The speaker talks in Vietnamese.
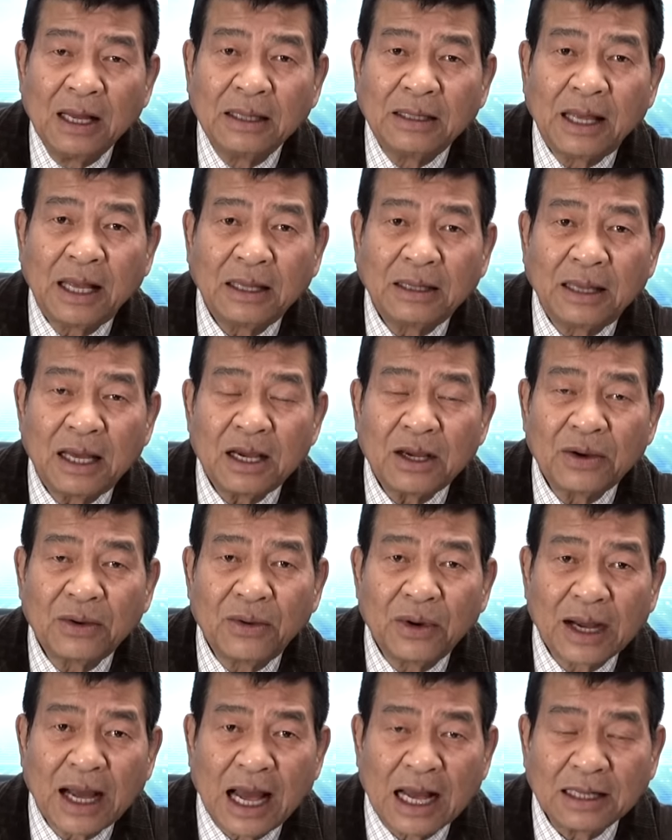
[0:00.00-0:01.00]
Tin tức
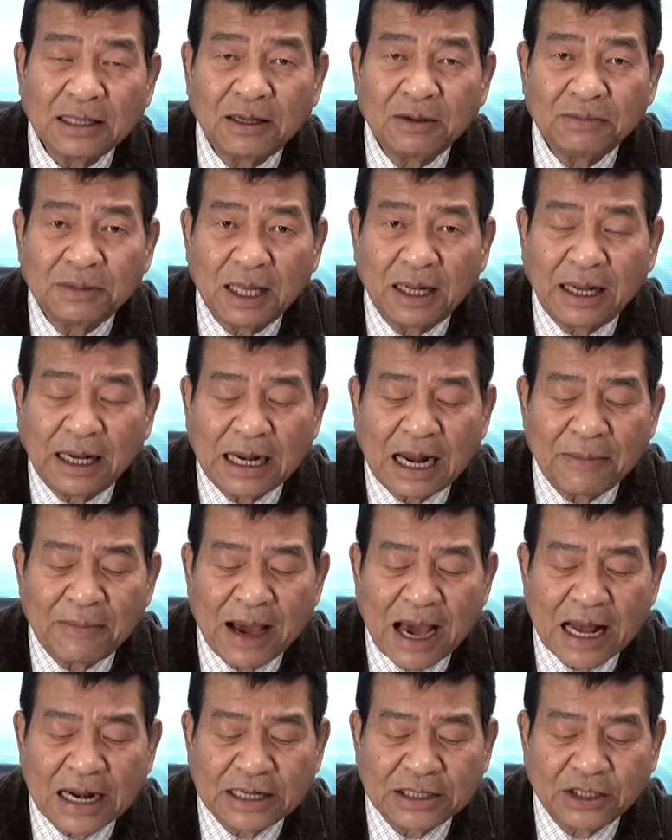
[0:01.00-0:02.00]
của các hãng thông tấn tại Nam
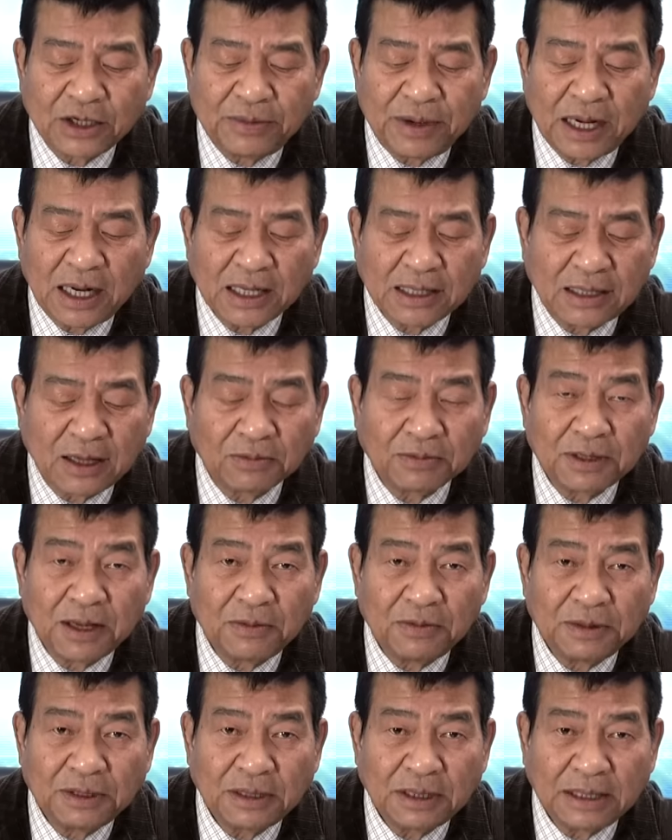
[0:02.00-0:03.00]
Hàn cho biết là Tổng
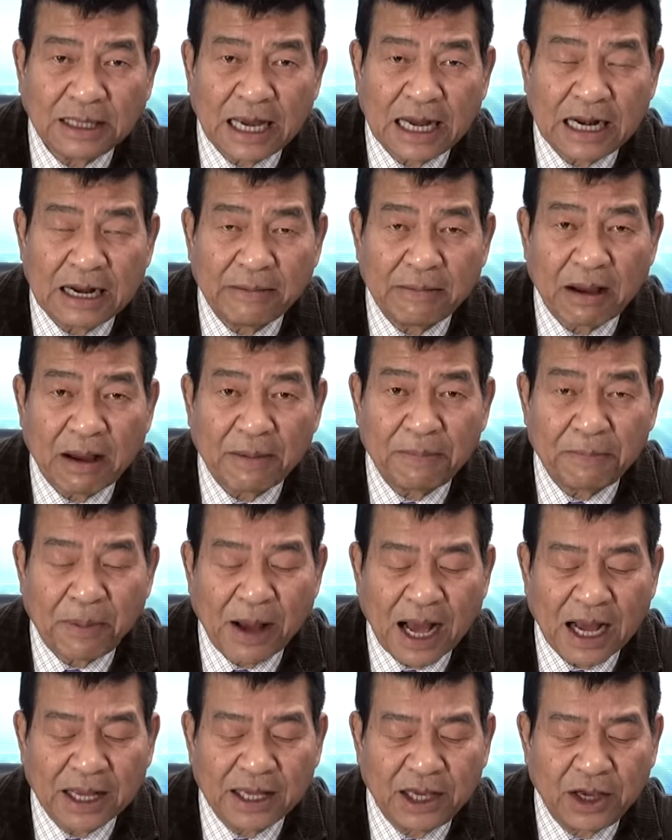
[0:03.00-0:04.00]
thống xứ này là bà
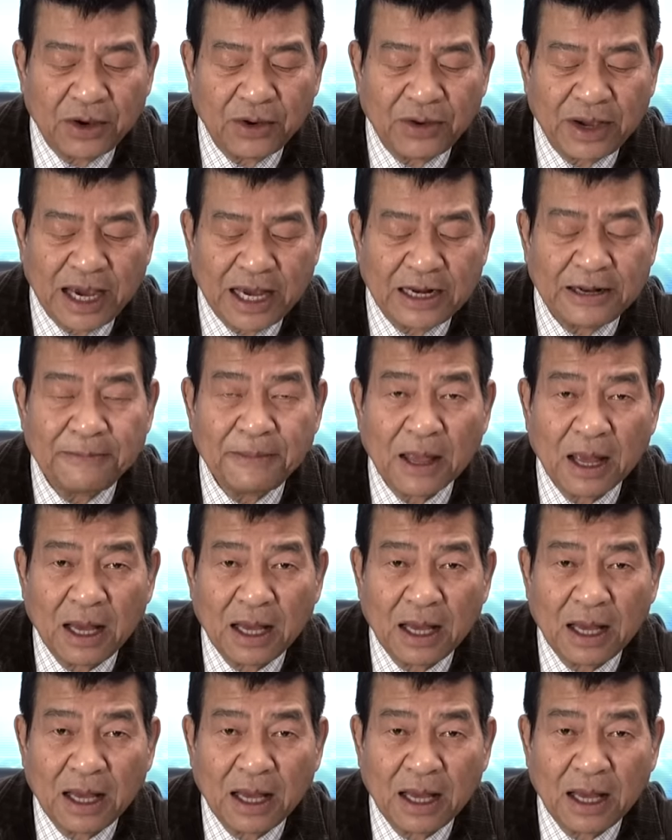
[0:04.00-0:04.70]
Park Yung-hin